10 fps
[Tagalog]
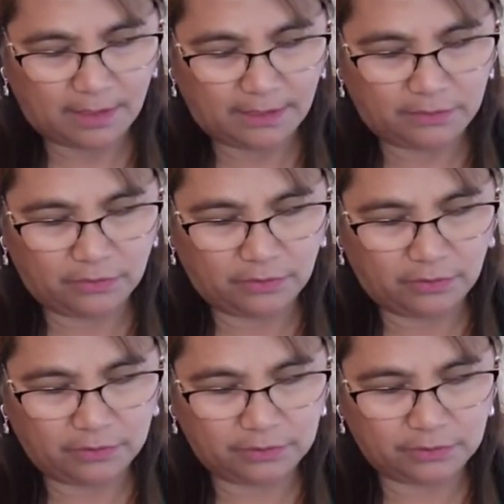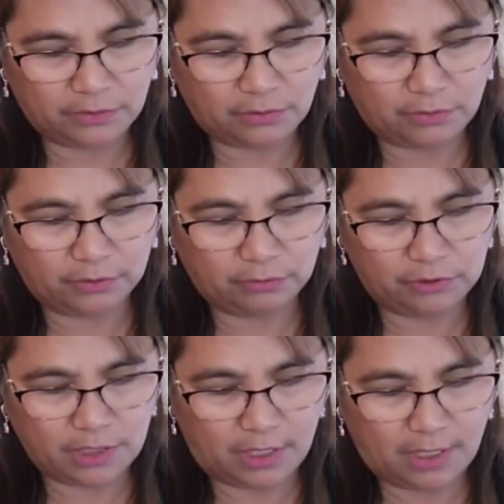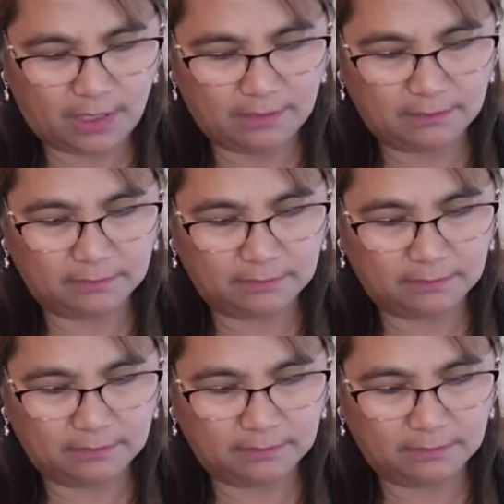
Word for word: Ayun. So, ito siya.